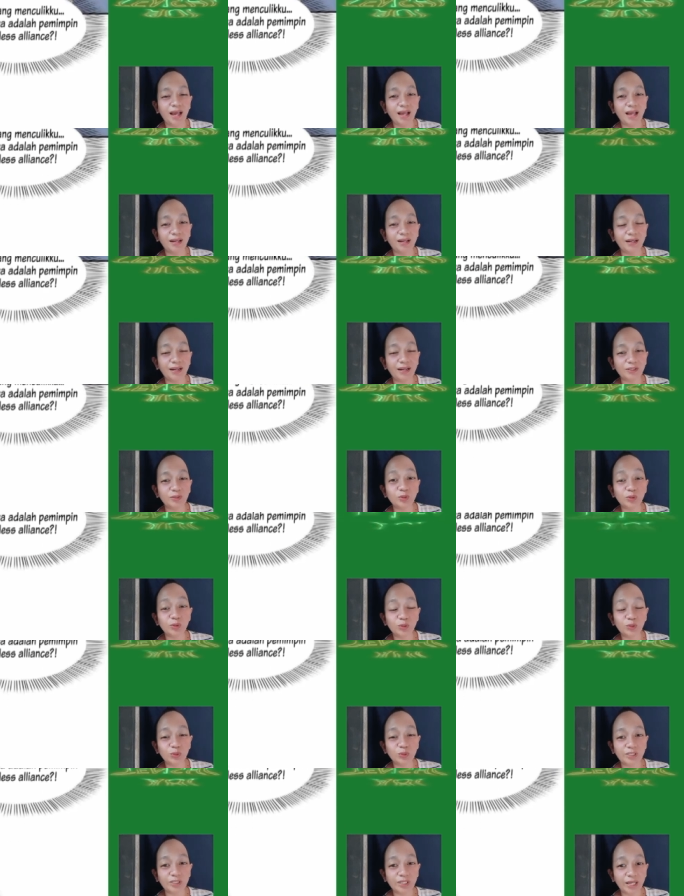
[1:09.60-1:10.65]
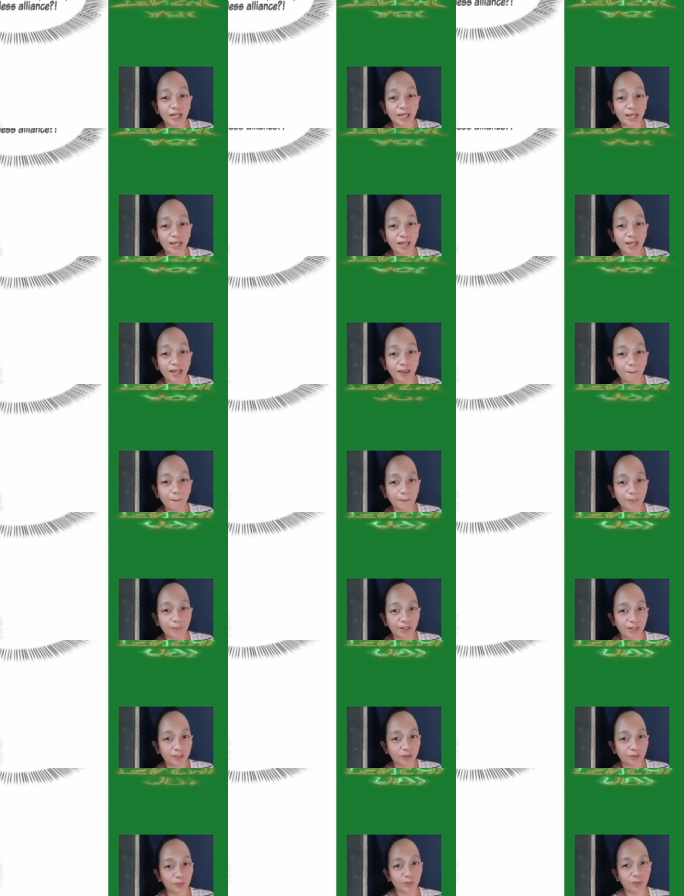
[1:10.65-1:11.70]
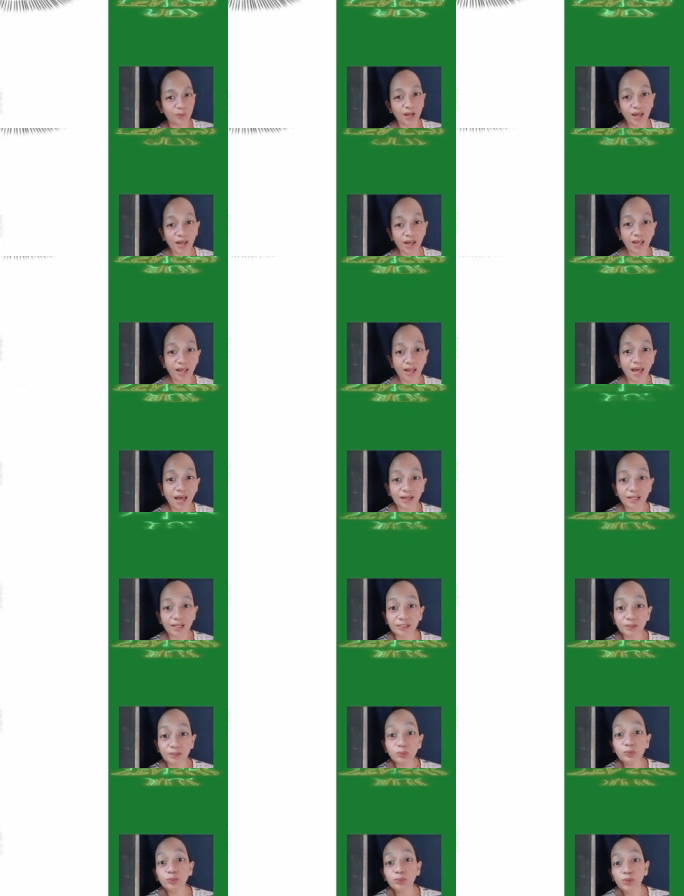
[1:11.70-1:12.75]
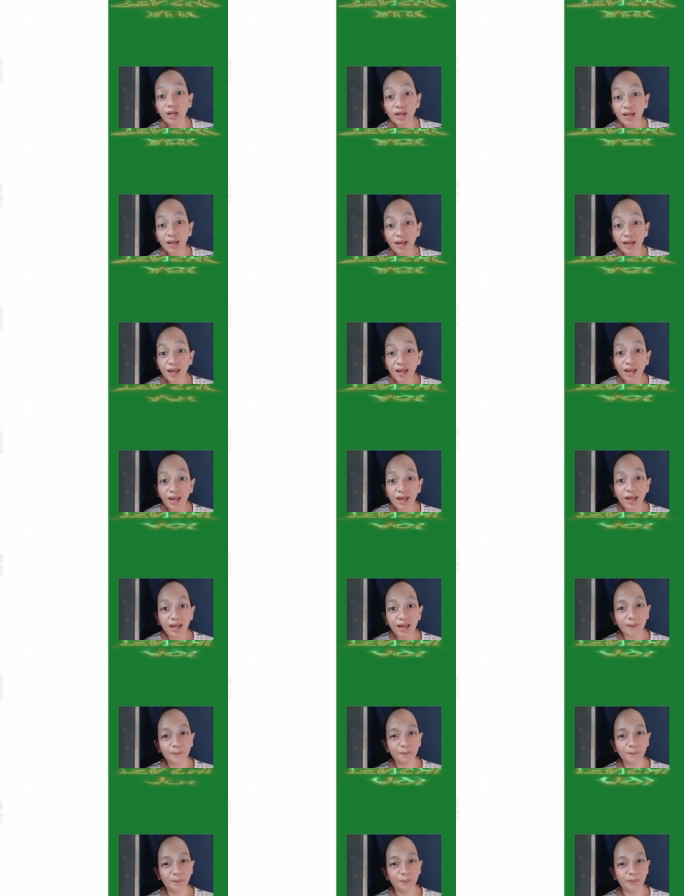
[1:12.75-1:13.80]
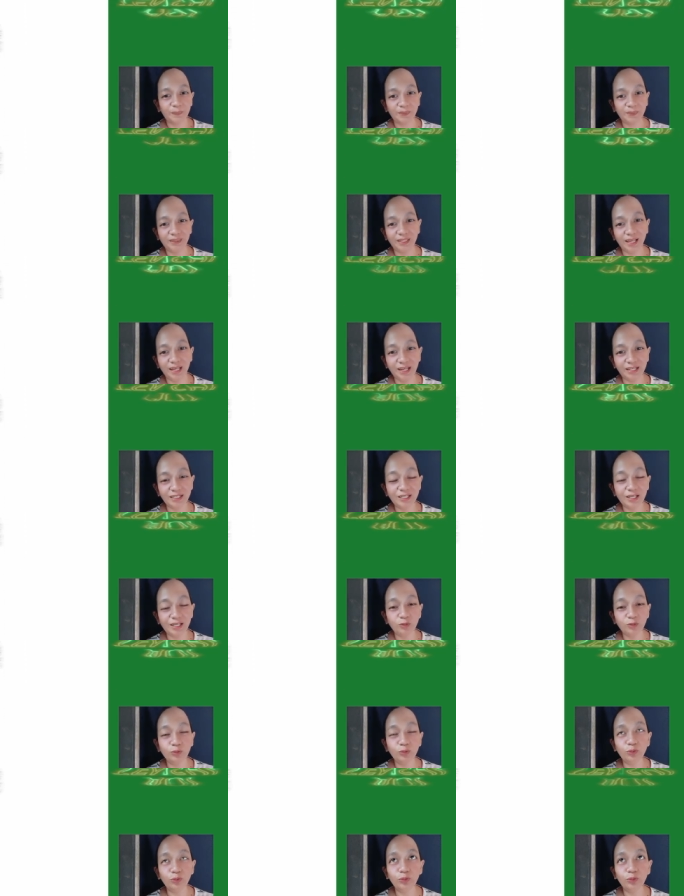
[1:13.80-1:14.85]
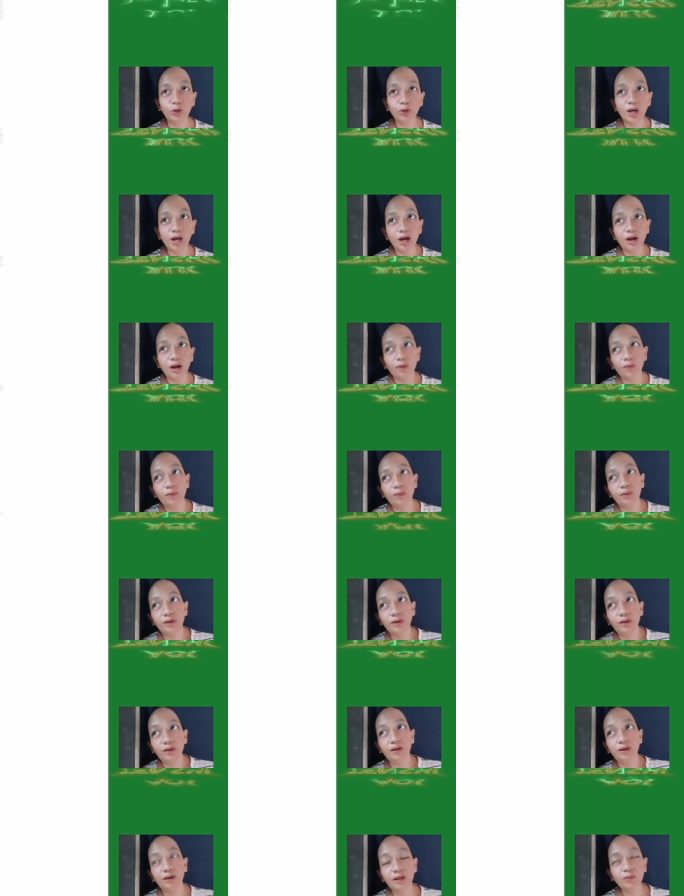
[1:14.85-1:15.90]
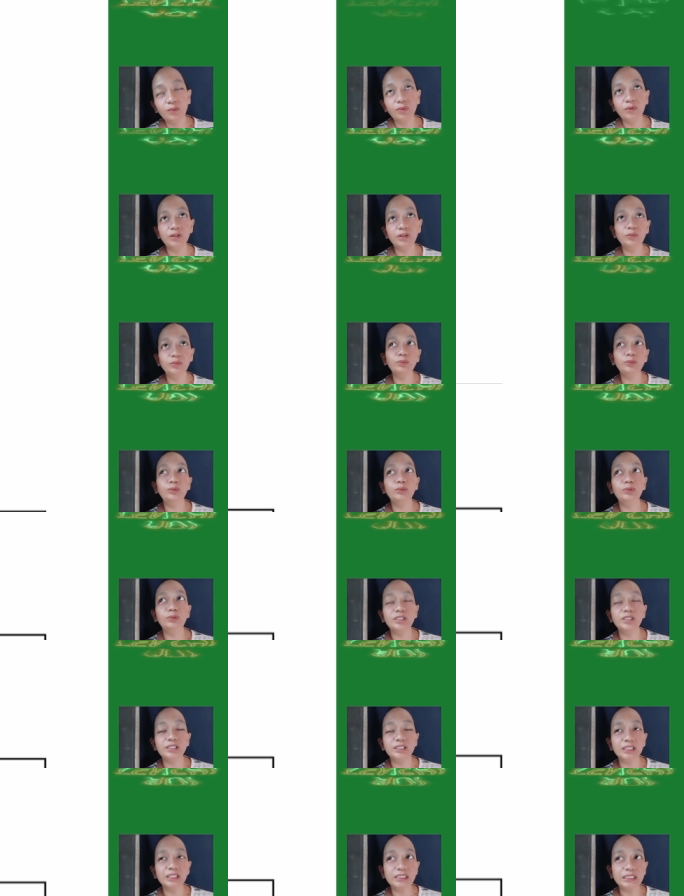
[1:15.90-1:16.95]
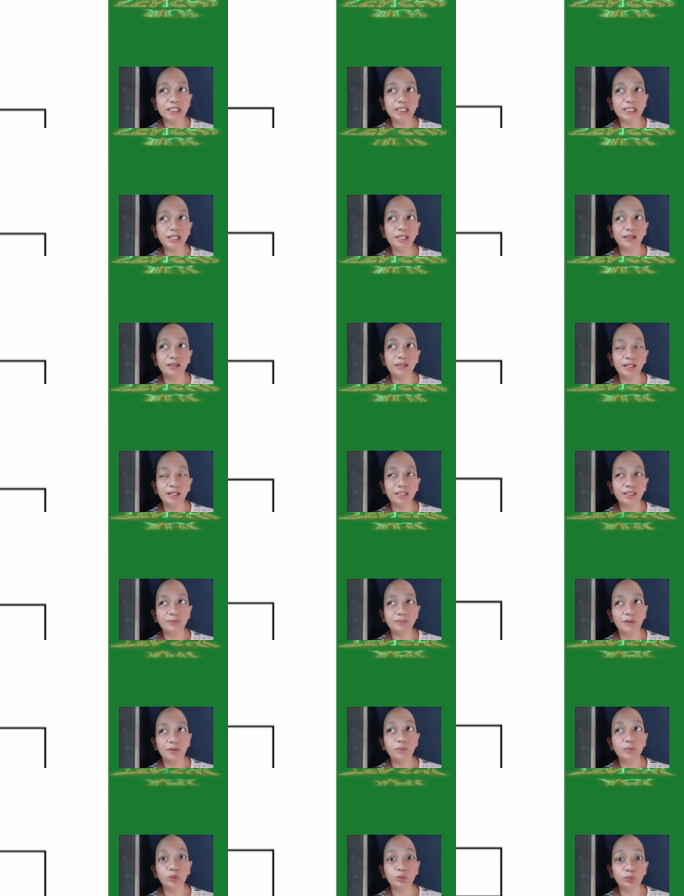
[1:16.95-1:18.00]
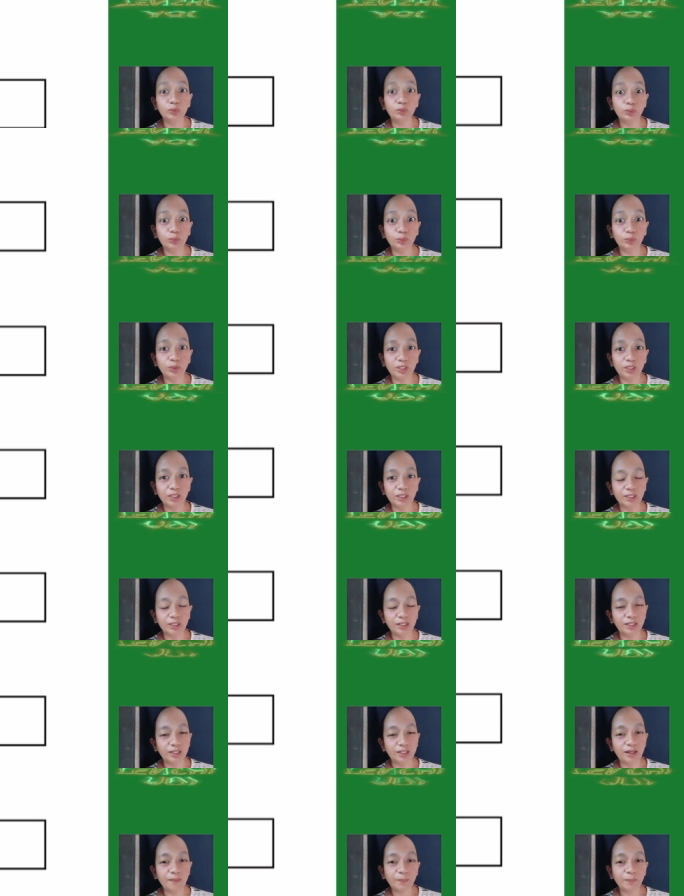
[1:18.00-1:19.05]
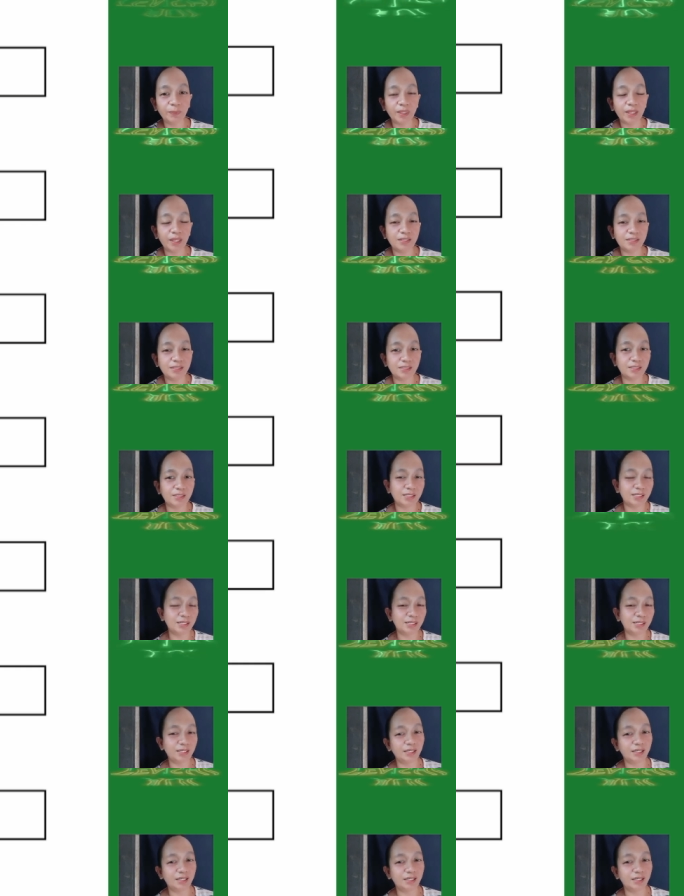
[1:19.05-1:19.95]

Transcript: an cucunya penatua kedua. Nah, dia dulu eh, kan mohon dulu ceritanya lagi mabuk tuh gara-gara si